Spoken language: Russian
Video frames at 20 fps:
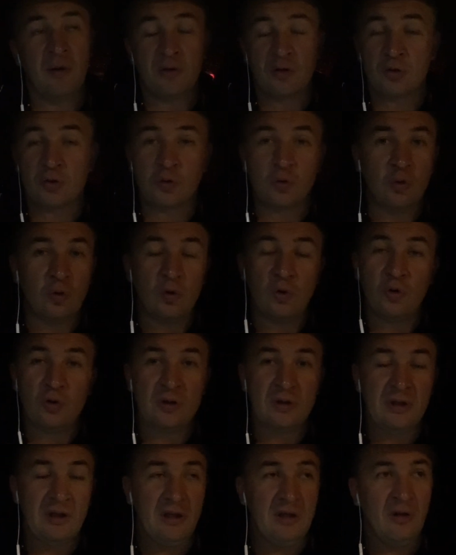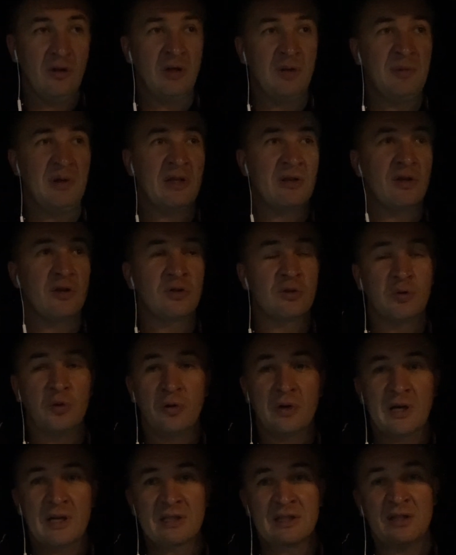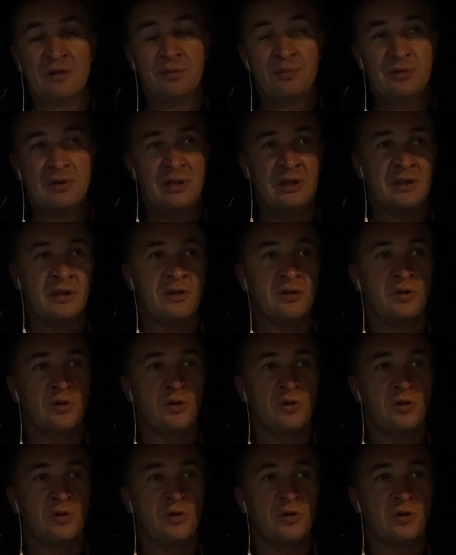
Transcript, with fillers: 100 людей, ребят, 100 разных мнений.